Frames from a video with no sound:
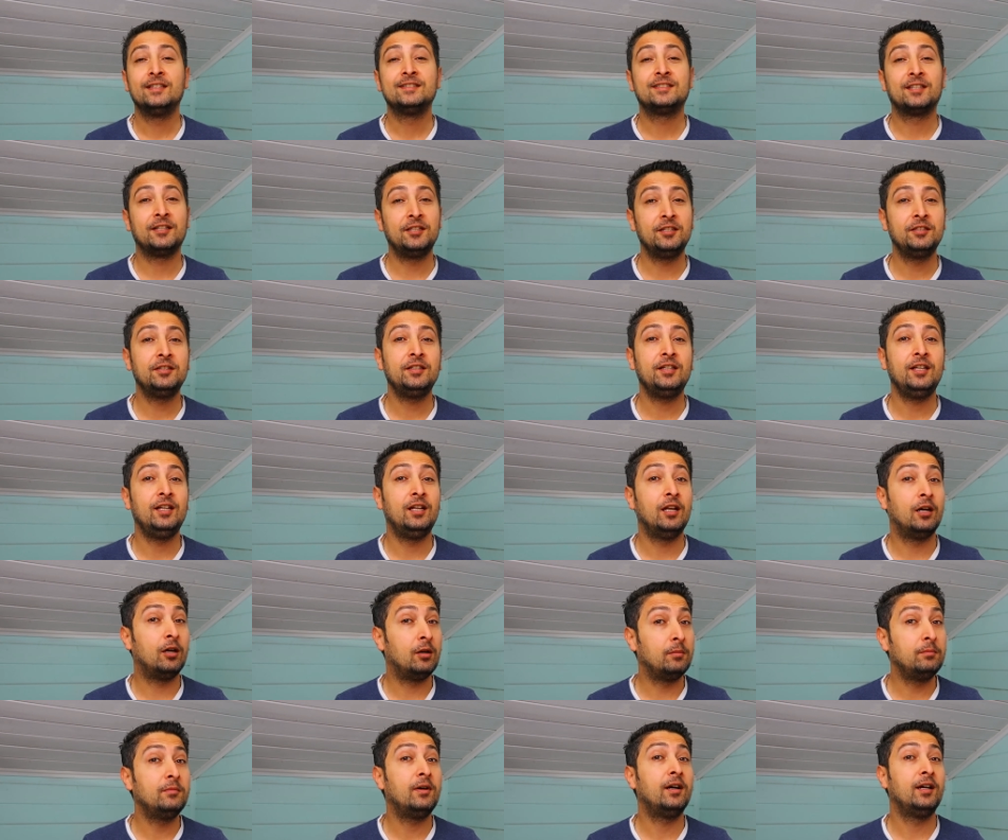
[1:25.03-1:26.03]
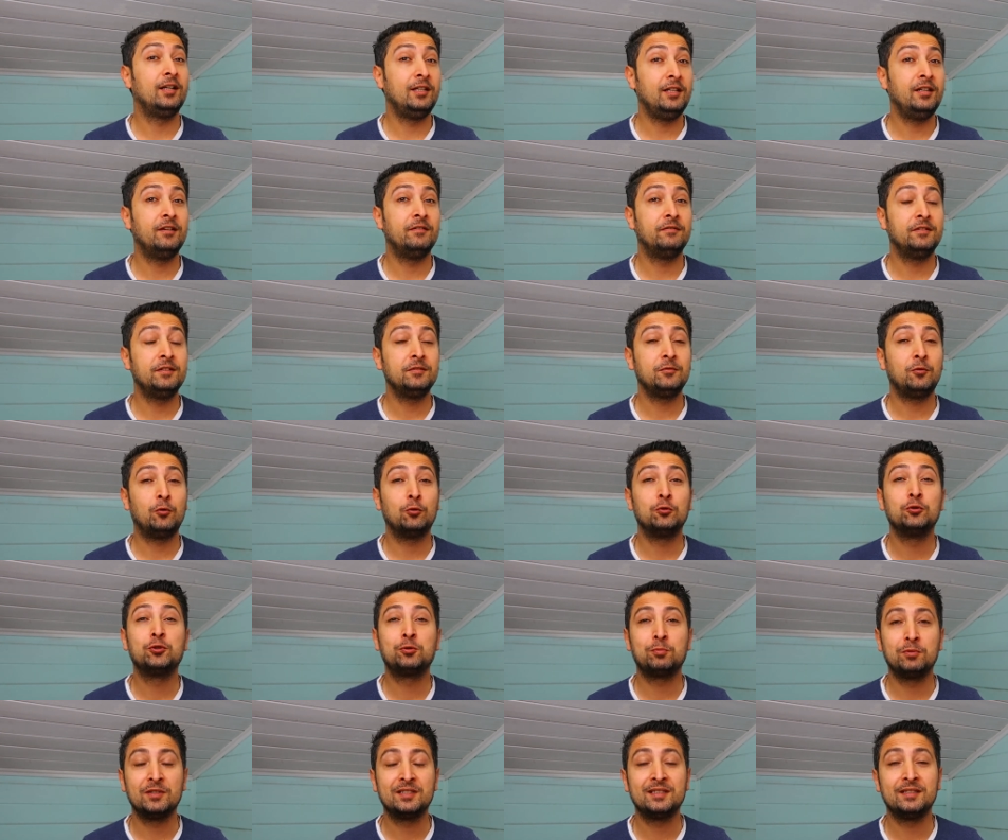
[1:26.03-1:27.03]
Sayın İlham Aliyev'in
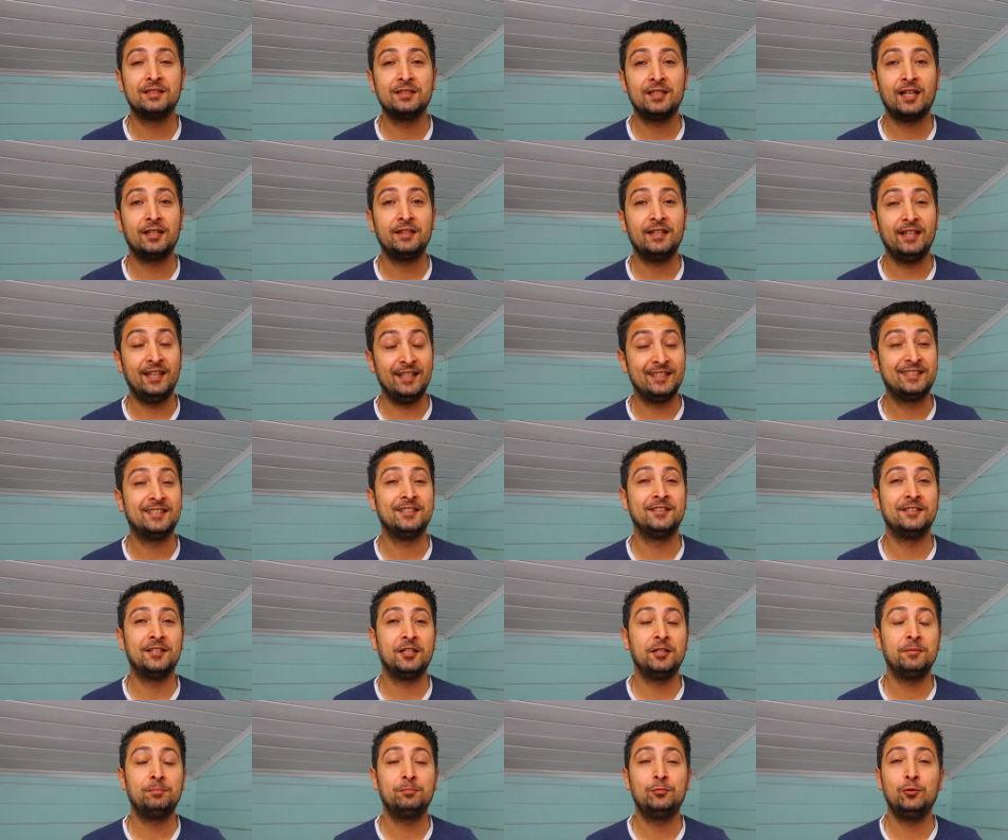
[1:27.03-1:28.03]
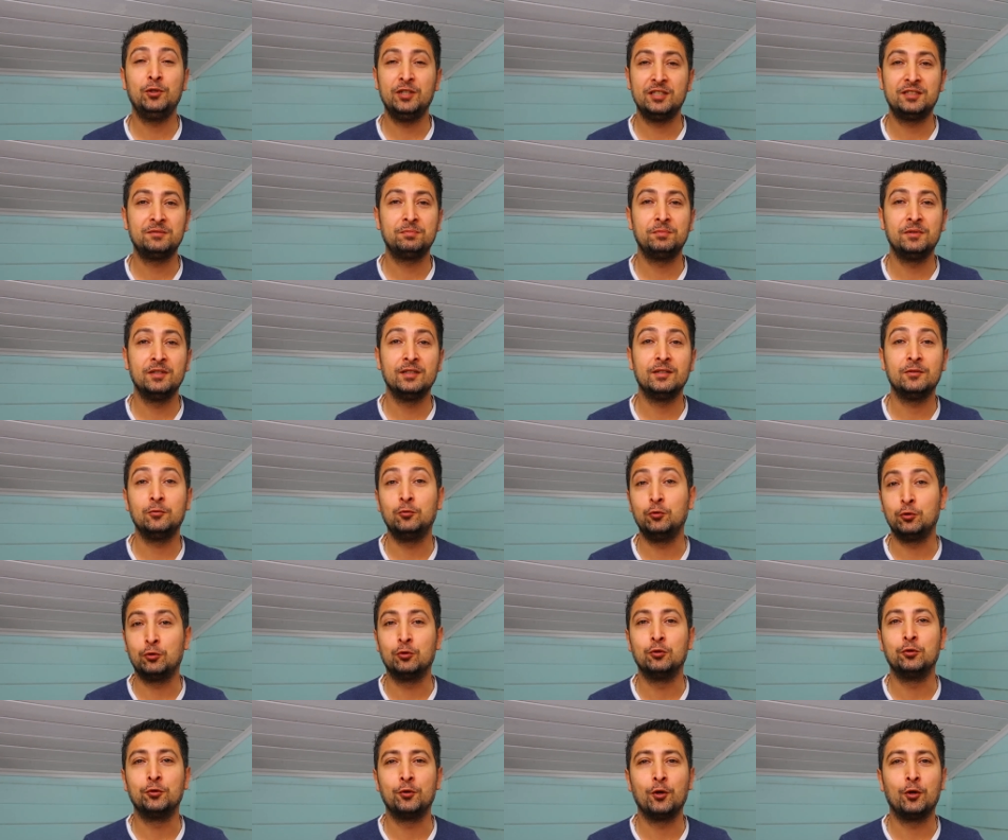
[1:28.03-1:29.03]
konuşmasından esinlenip bu ismi
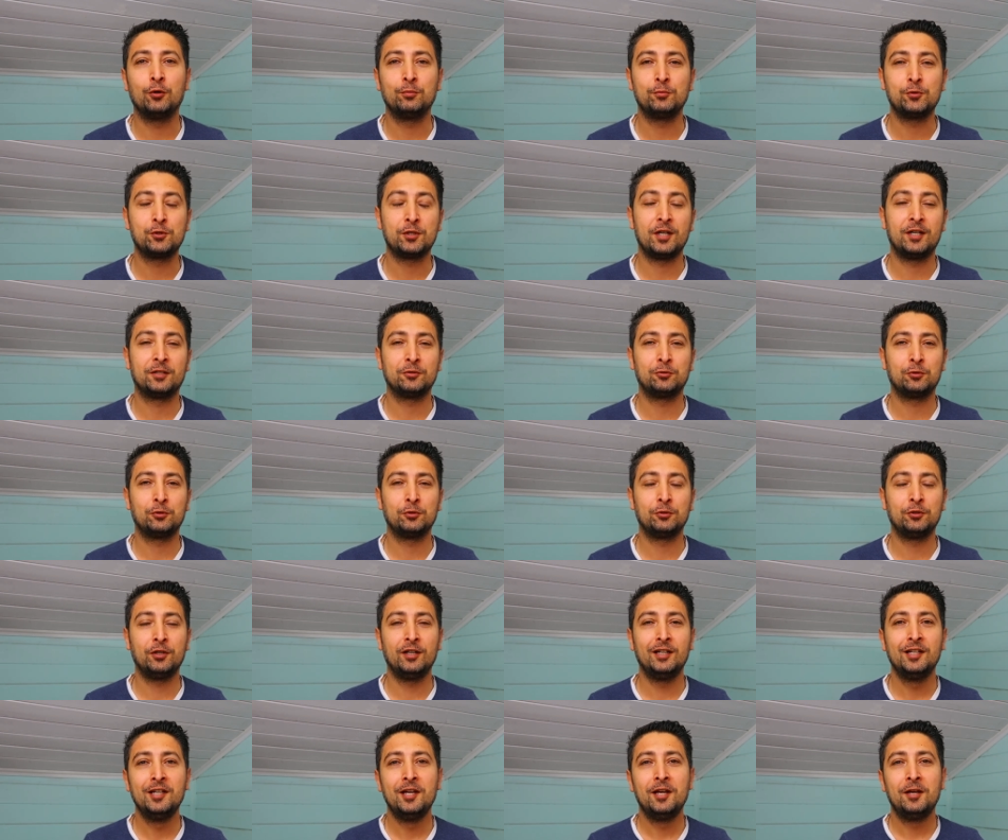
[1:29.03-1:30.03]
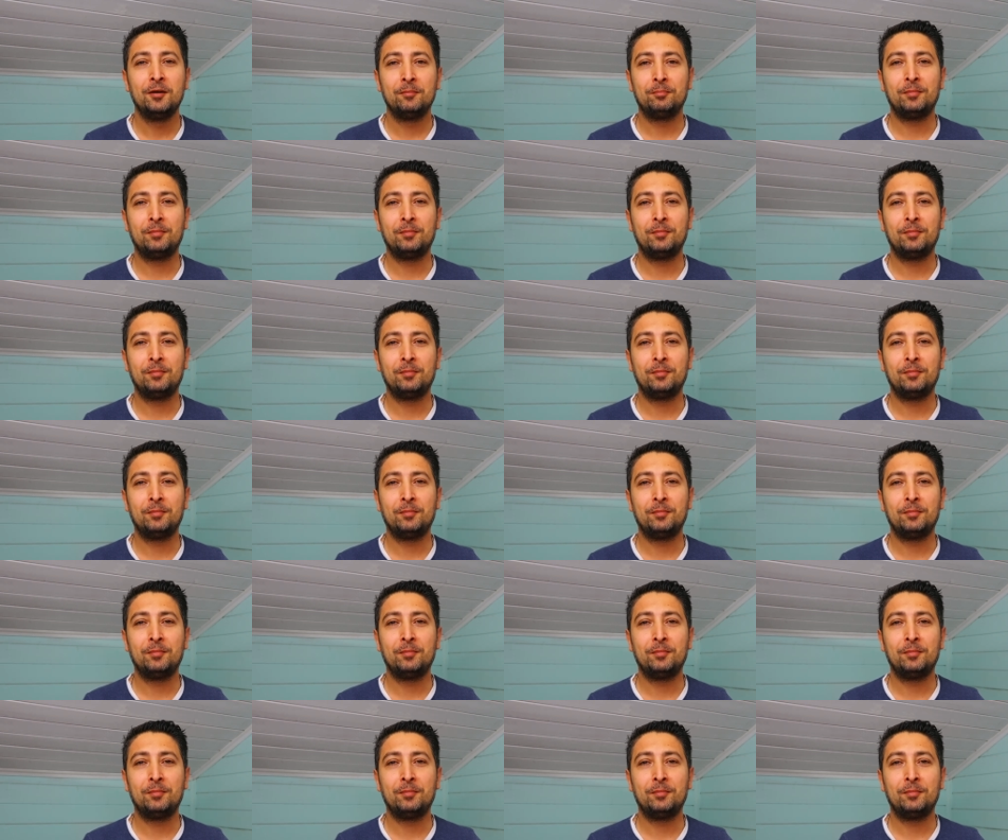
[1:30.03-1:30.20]
uygun görmüşler drone'a.